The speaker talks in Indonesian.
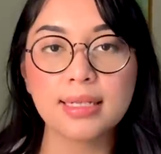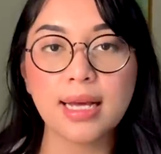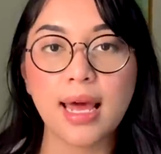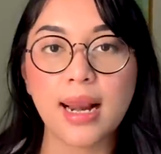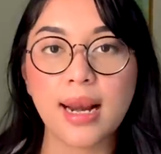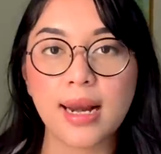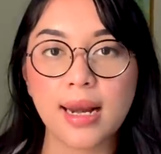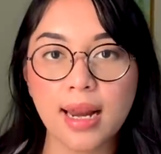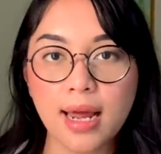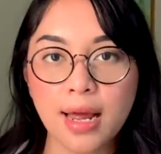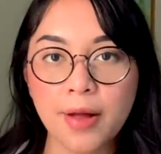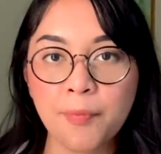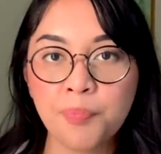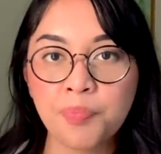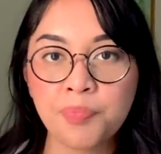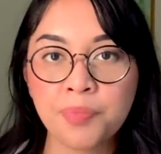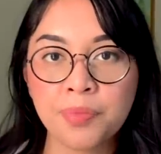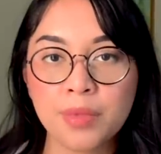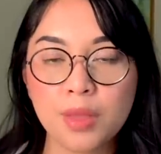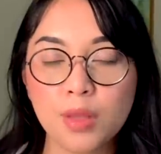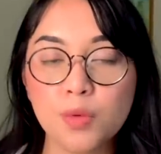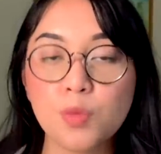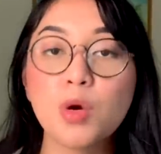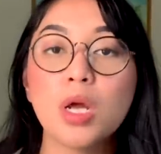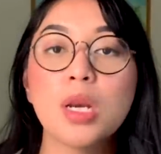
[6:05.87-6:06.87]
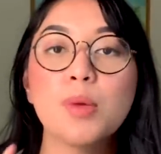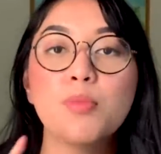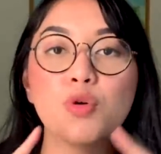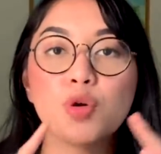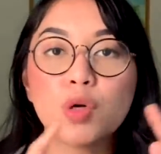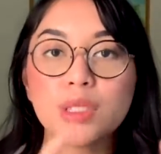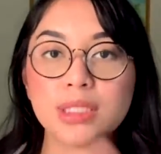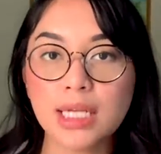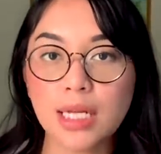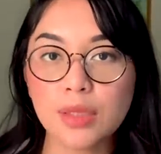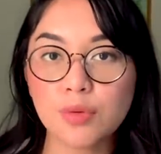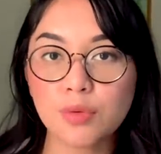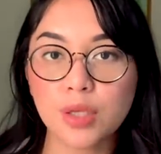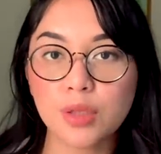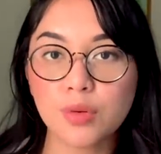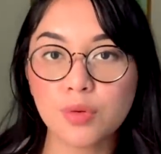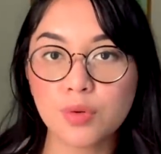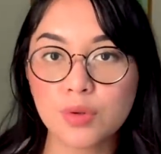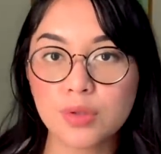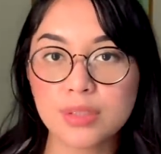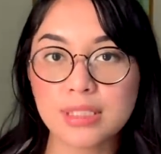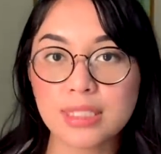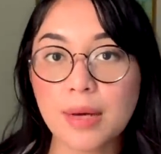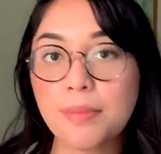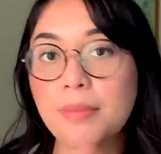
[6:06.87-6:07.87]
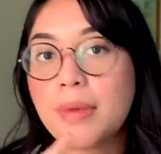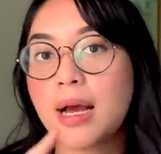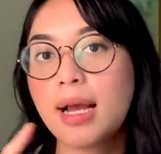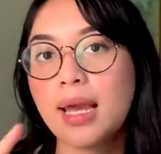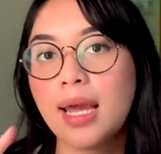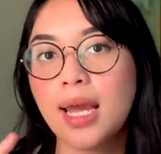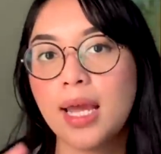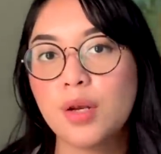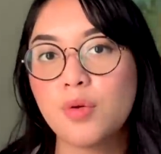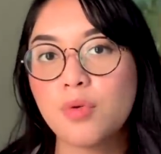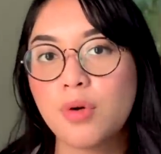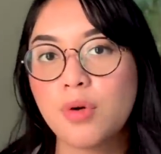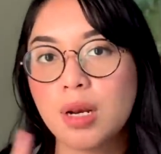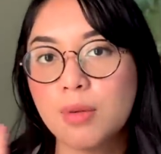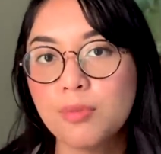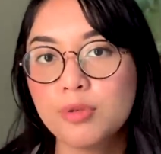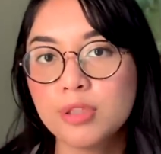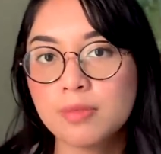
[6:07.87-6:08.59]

karena 2021 itu sama kayak